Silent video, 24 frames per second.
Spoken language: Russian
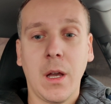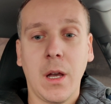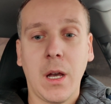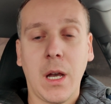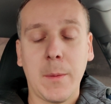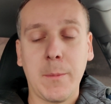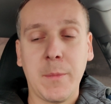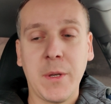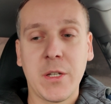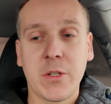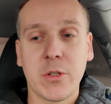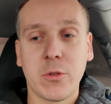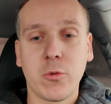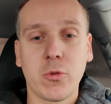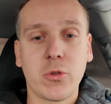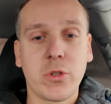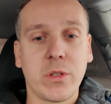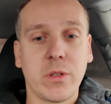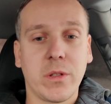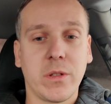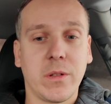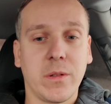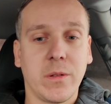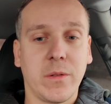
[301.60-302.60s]
Опять же,
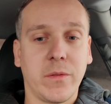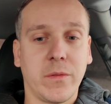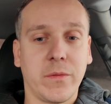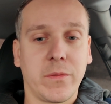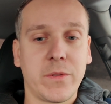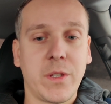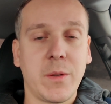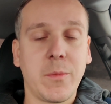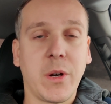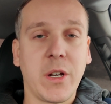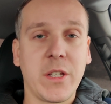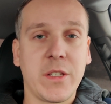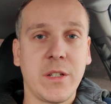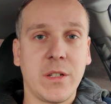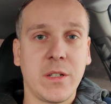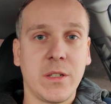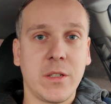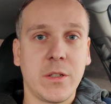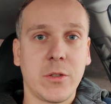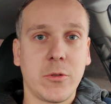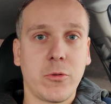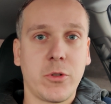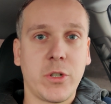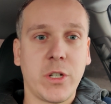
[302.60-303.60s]
нужно
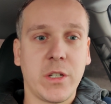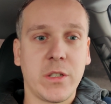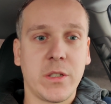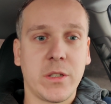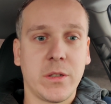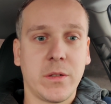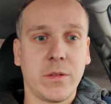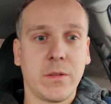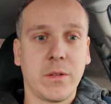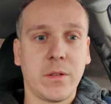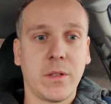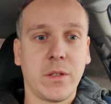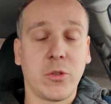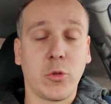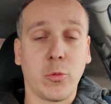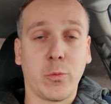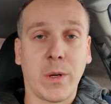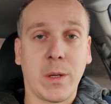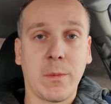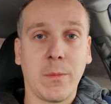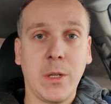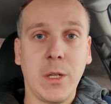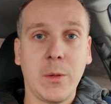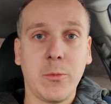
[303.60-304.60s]
внимательно изучать эту
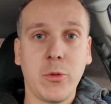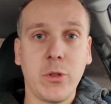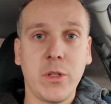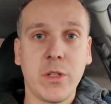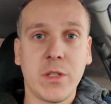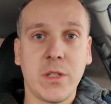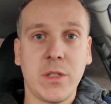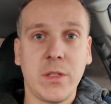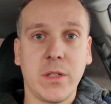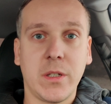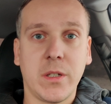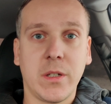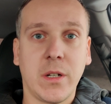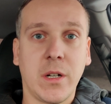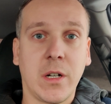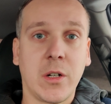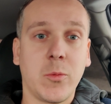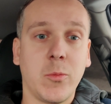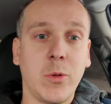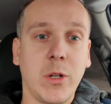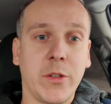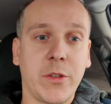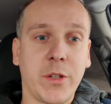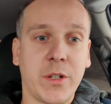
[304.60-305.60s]
проблему. Если
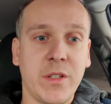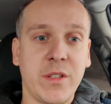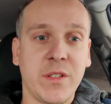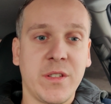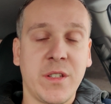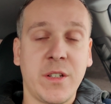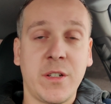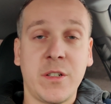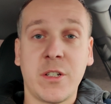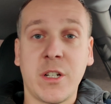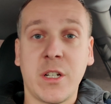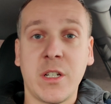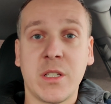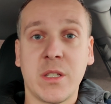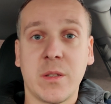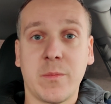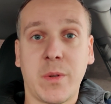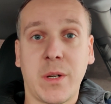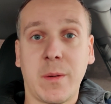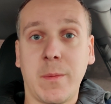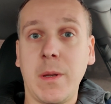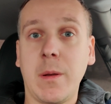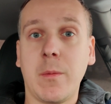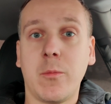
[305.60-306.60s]
аккумулятор не заряжается,
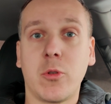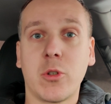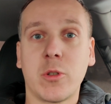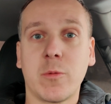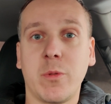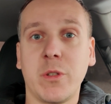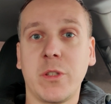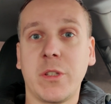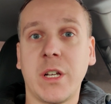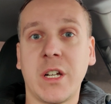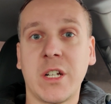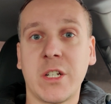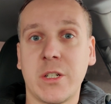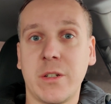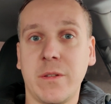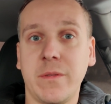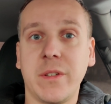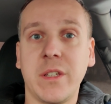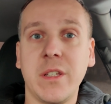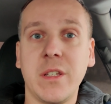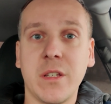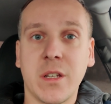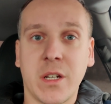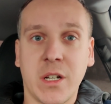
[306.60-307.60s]
проблема может быть также и
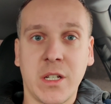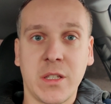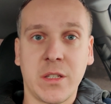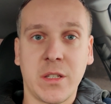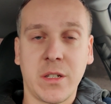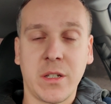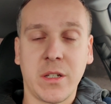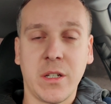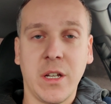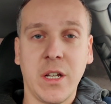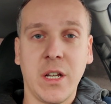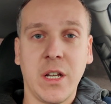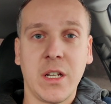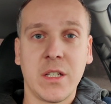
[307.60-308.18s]
в генераторе.